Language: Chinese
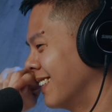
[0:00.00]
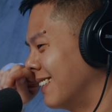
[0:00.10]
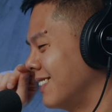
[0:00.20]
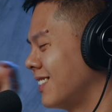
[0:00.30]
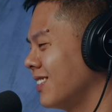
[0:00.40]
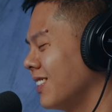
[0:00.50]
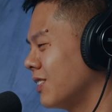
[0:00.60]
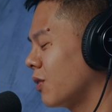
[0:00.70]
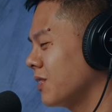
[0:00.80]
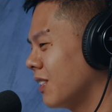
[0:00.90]
大，就是
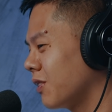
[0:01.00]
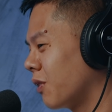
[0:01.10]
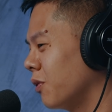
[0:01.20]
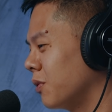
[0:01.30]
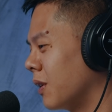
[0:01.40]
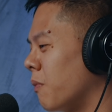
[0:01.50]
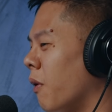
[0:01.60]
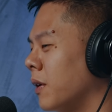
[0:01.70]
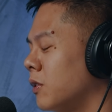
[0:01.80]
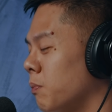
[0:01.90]
忠孝东路的
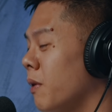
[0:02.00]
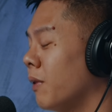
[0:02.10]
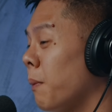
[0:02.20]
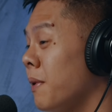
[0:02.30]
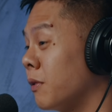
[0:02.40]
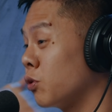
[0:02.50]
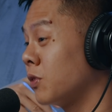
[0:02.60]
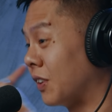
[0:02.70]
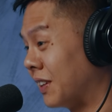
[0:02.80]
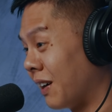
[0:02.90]
某一，没有，他没有做
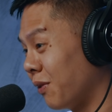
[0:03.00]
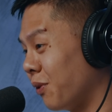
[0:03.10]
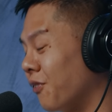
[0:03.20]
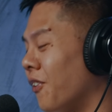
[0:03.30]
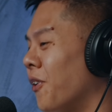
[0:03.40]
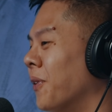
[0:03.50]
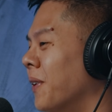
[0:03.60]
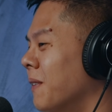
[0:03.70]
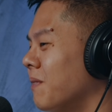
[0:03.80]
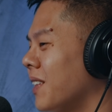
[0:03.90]
整条路封，
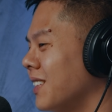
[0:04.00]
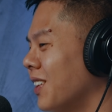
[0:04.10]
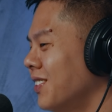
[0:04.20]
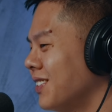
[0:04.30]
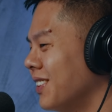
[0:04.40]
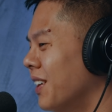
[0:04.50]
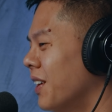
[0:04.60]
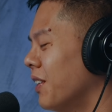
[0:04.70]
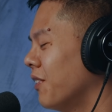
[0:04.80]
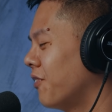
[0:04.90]
他就是
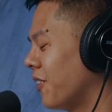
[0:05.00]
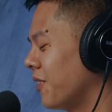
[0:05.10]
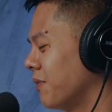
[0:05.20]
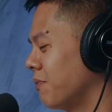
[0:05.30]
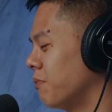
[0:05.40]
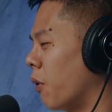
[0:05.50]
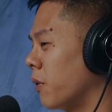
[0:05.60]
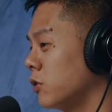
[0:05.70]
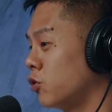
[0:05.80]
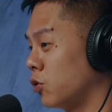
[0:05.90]
封
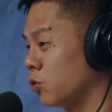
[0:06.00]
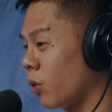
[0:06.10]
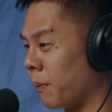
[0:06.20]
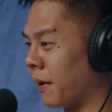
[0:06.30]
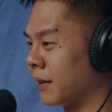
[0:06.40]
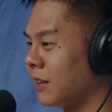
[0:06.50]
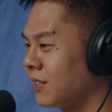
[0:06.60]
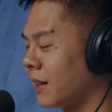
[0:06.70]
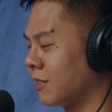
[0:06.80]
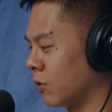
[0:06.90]
某一个区段嘛，但
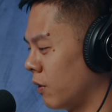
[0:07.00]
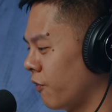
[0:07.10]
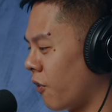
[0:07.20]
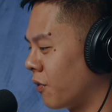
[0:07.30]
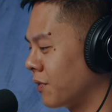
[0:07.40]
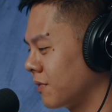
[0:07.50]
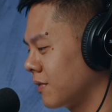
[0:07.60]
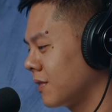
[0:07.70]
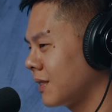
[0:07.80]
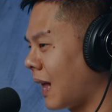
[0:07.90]
是他只会封
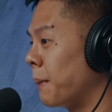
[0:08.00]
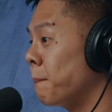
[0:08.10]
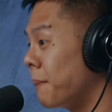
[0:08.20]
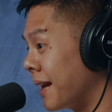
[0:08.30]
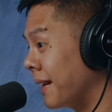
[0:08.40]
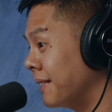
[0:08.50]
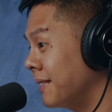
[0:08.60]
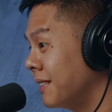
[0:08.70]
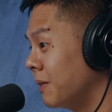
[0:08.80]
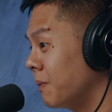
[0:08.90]
单边，